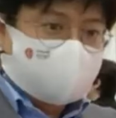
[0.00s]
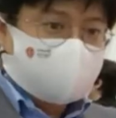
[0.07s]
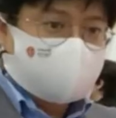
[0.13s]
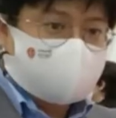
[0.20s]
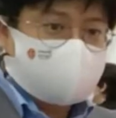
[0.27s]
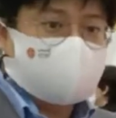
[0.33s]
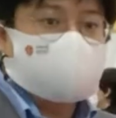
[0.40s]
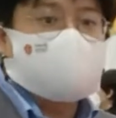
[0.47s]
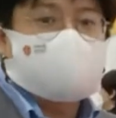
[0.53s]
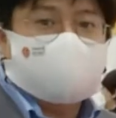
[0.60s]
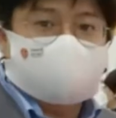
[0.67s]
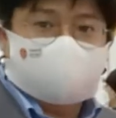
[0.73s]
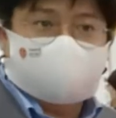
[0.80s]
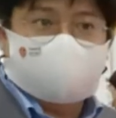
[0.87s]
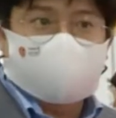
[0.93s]
차단하는
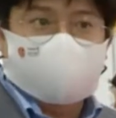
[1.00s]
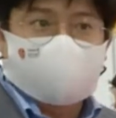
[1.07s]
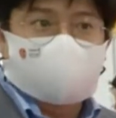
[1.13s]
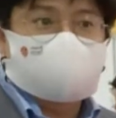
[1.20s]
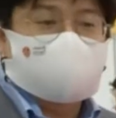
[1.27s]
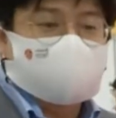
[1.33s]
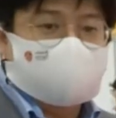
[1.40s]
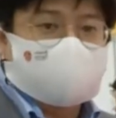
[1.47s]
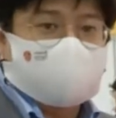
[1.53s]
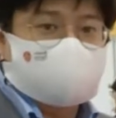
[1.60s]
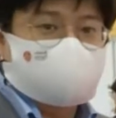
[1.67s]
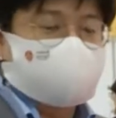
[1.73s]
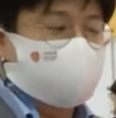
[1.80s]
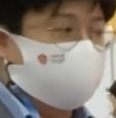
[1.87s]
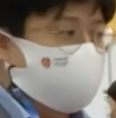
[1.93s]
그런 목적을 가지고
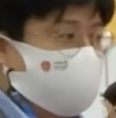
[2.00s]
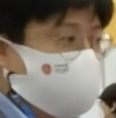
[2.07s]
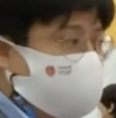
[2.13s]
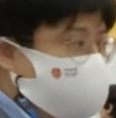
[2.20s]
있고